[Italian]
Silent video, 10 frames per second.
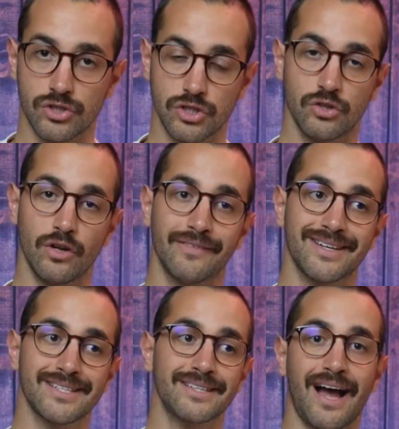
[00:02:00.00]
uscito
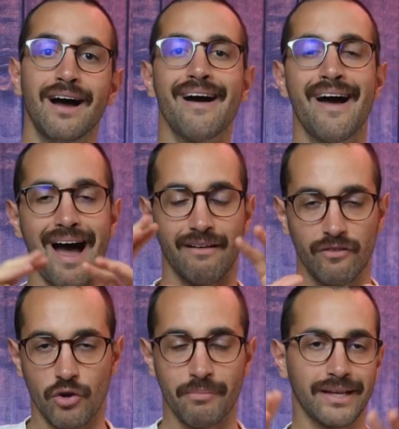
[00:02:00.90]
dall'università
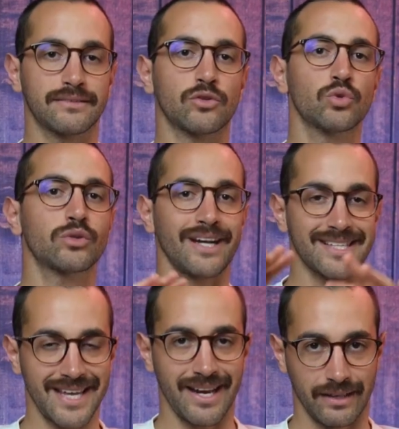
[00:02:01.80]
avevo in mente tutta una
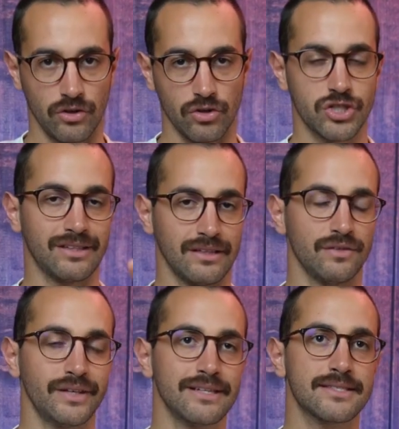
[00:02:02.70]
serie di concetti
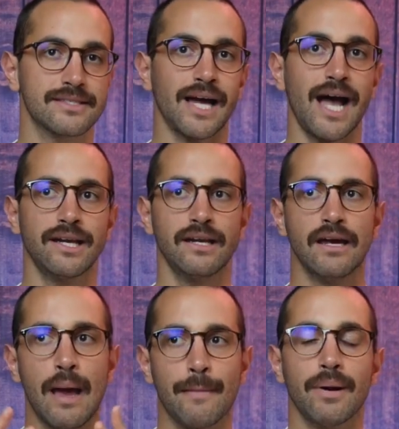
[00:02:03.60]
finanziari,
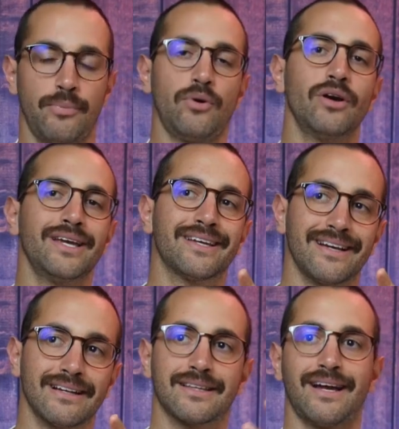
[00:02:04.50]
ma poi in
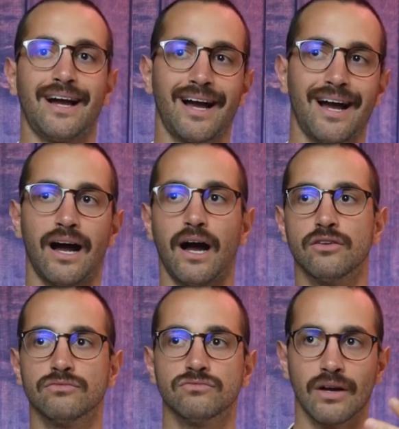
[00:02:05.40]
realtà
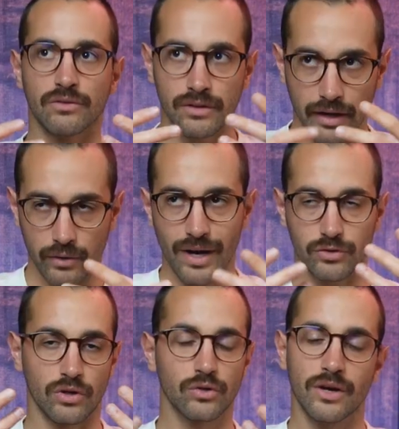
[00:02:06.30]

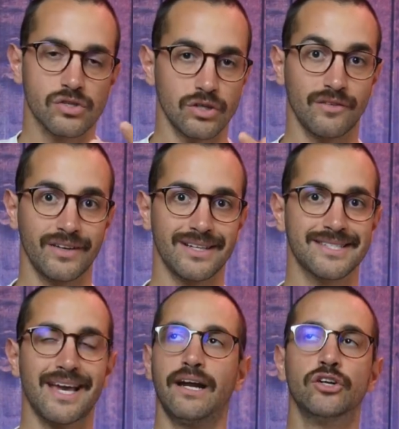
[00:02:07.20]
riguardo l'educazione
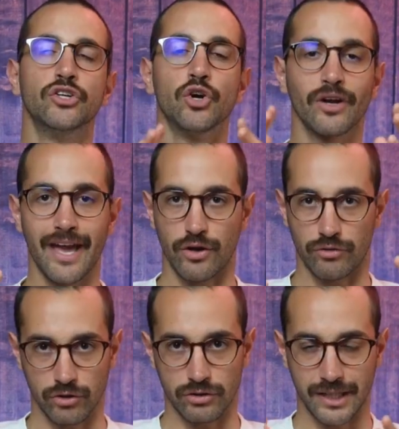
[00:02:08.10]
finanziaria non ero
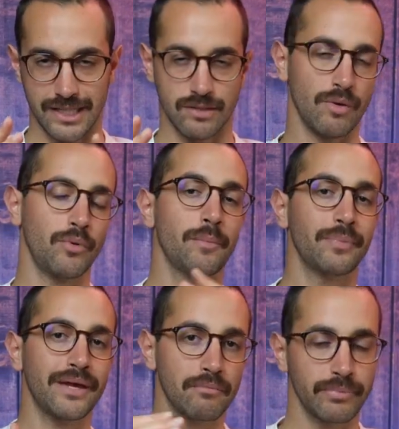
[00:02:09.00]
fortissimo e poi
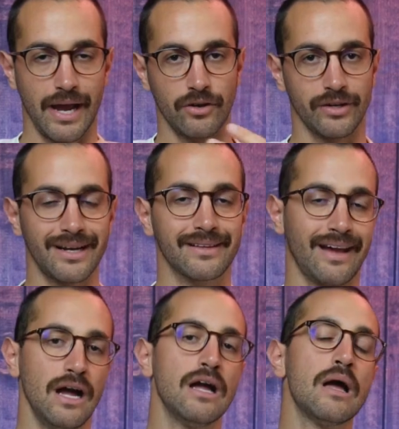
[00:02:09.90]
pian piano in realtà